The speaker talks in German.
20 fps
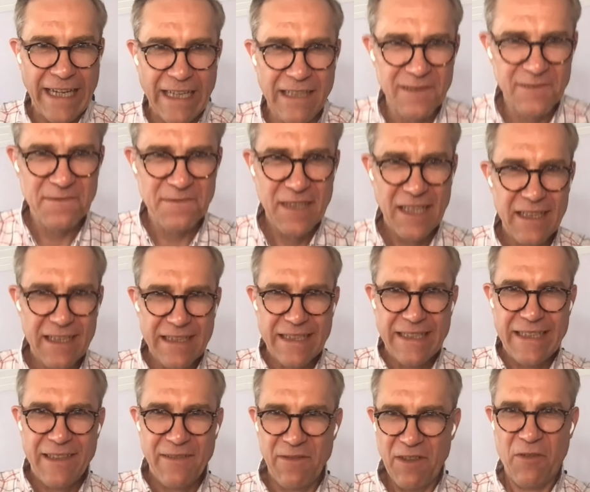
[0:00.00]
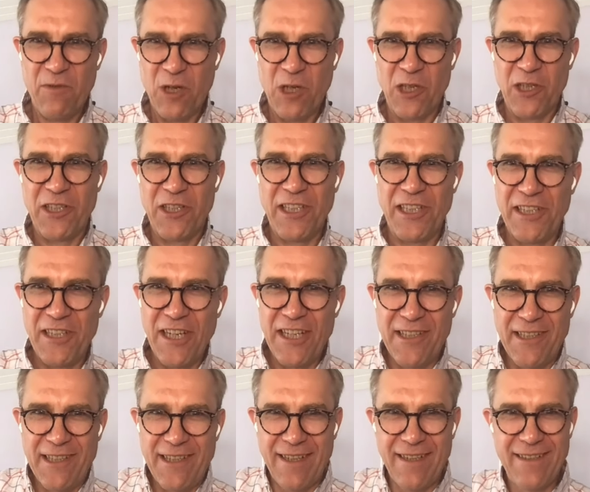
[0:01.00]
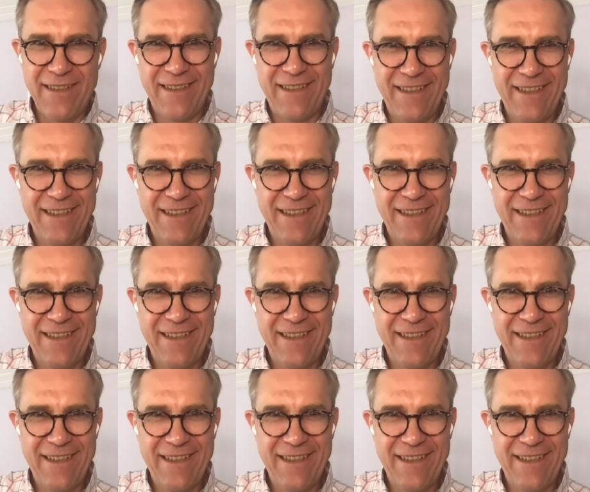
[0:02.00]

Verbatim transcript: weg. Wir wollen ja, dich nicht.